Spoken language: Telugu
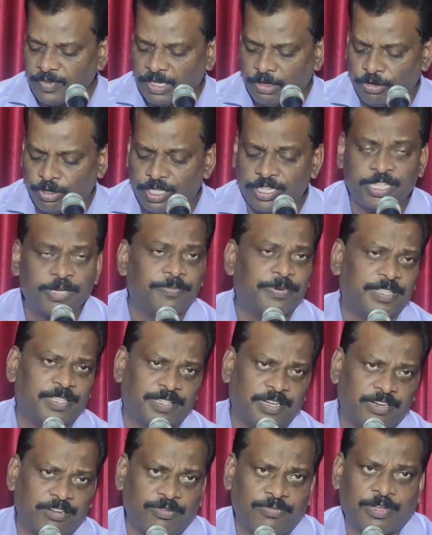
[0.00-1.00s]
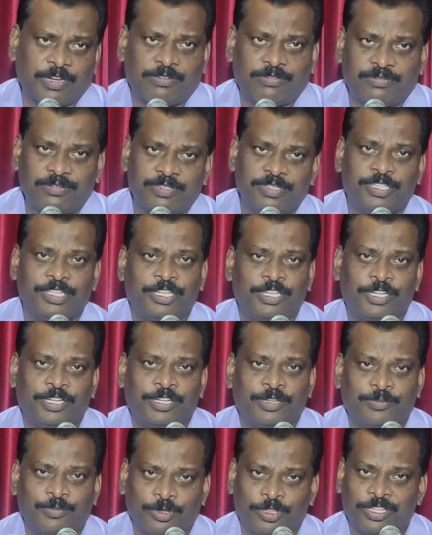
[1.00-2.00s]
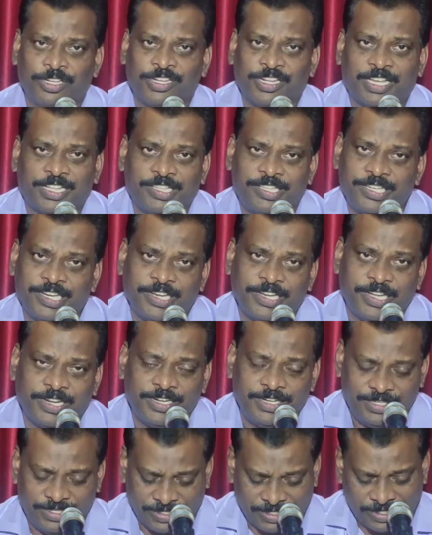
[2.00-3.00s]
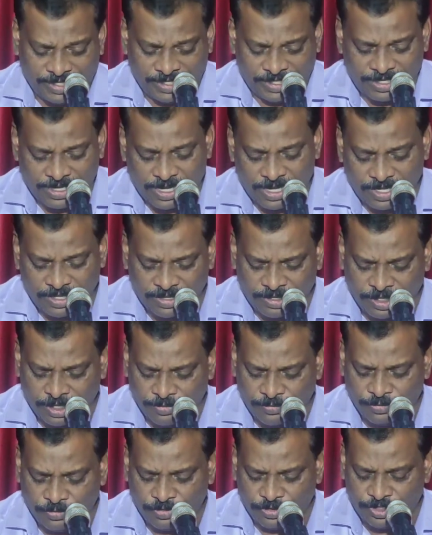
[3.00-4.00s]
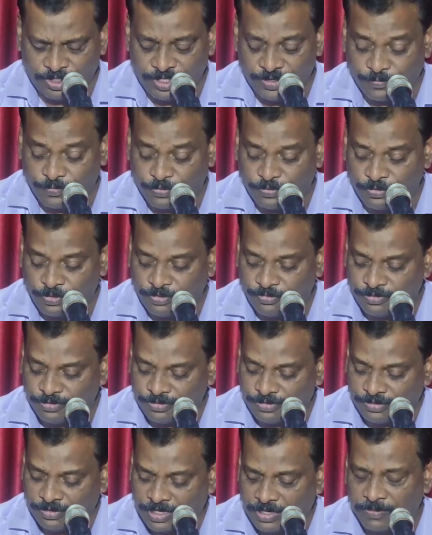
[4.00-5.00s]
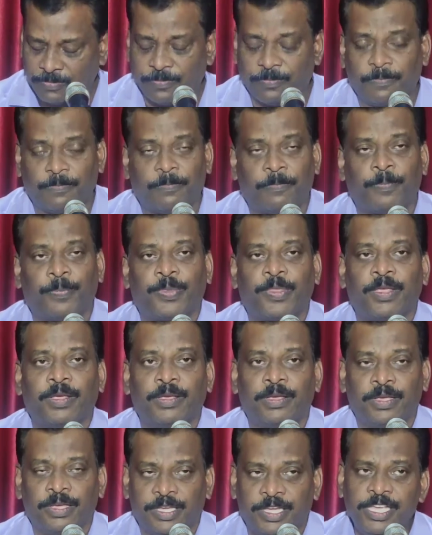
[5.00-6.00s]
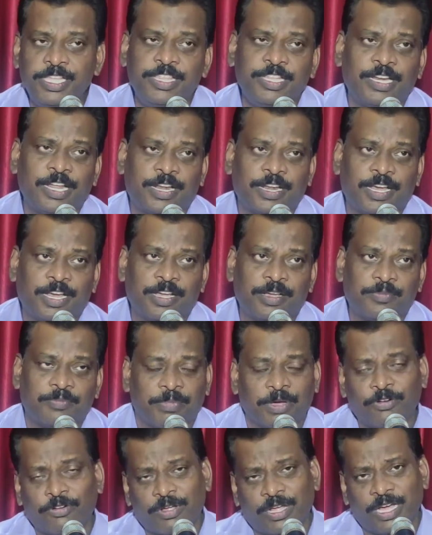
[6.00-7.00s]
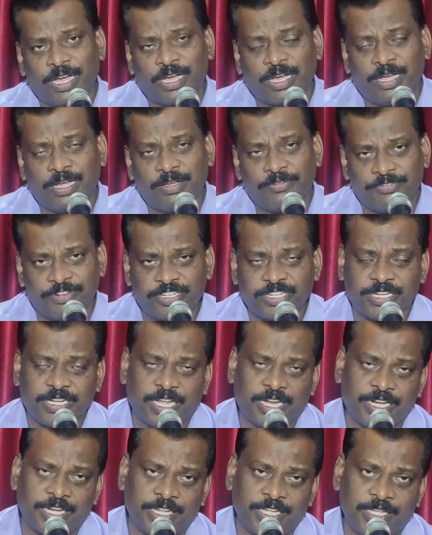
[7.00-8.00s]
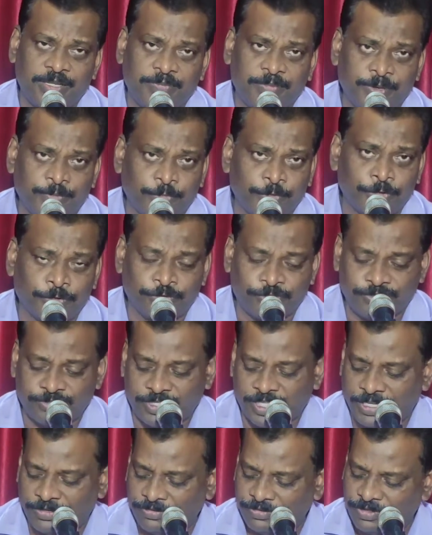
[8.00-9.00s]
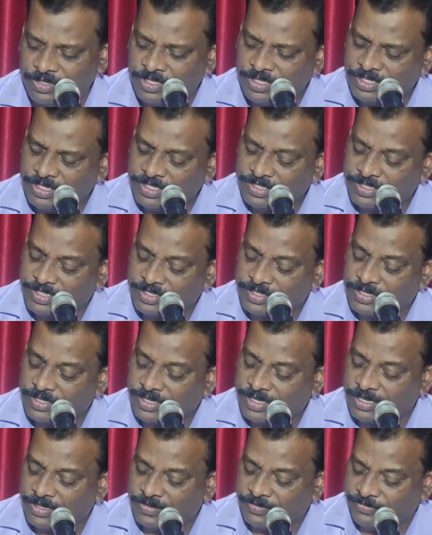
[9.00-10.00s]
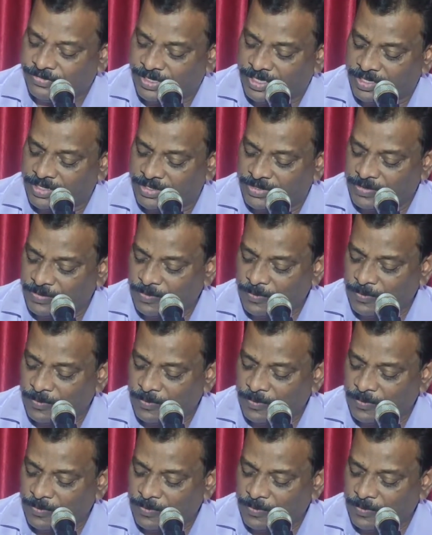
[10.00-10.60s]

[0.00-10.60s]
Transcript: కొరంది పత్రికను మనం మొదటి అధ్యాయాన్ని అనేక దినముల నుంచి చెప్పుకుంటూ వస్తున్నాం ఈ దినాన మరొక విషయాన్ని మీ ముందు ఉంచుతాను శ్రద్ధగా వినండి